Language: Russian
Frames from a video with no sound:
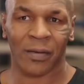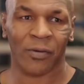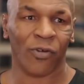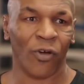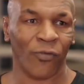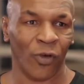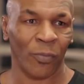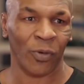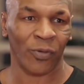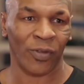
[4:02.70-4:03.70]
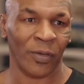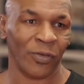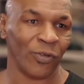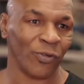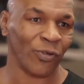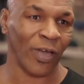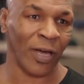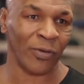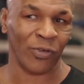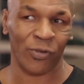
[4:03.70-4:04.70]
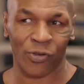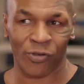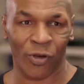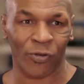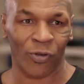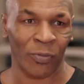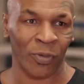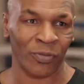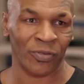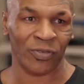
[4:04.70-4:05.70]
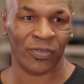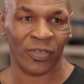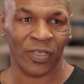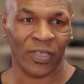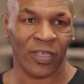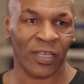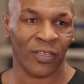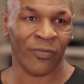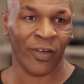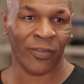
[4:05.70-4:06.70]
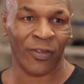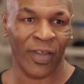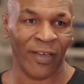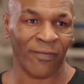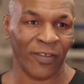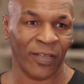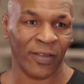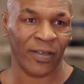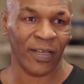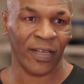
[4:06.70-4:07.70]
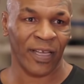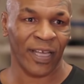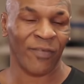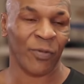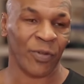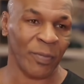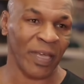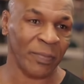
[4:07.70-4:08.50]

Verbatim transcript: Гормоны роста. Я бы стал использовать гормоны роста, как и все остальные спортсмены.